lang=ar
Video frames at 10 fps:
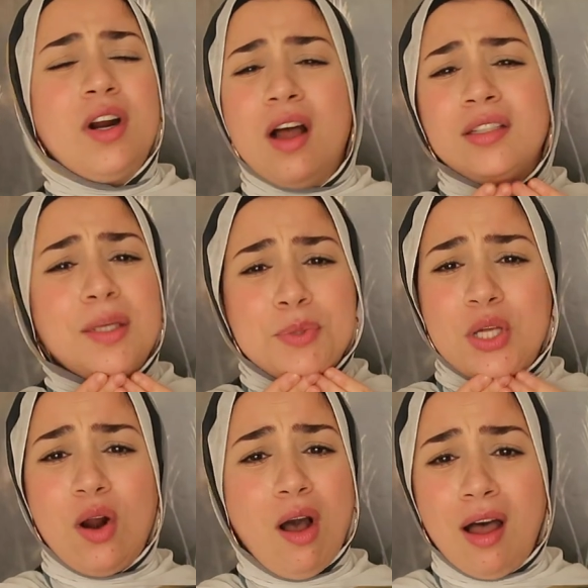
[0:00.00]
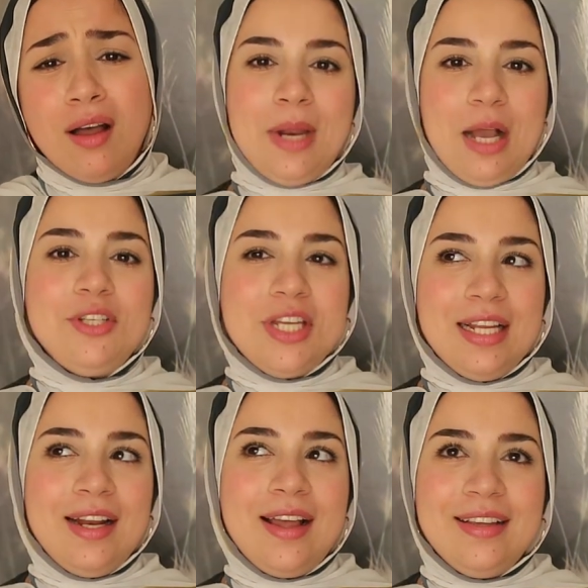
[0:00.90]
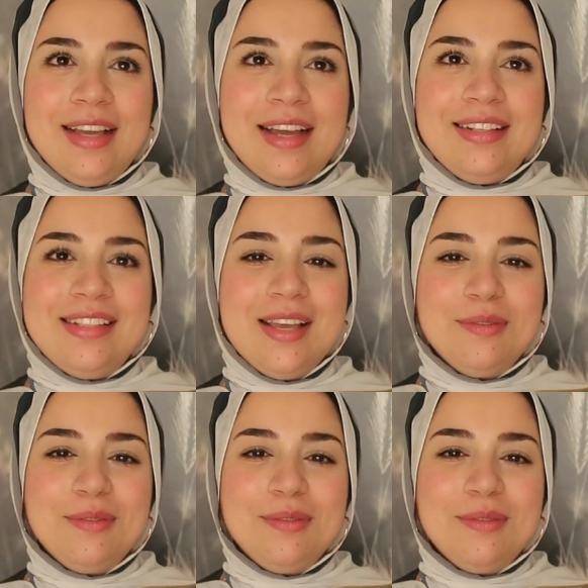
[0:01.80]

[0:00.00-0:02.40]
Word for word: فرهضه بصراحه ما نحاولش احنا يعني زي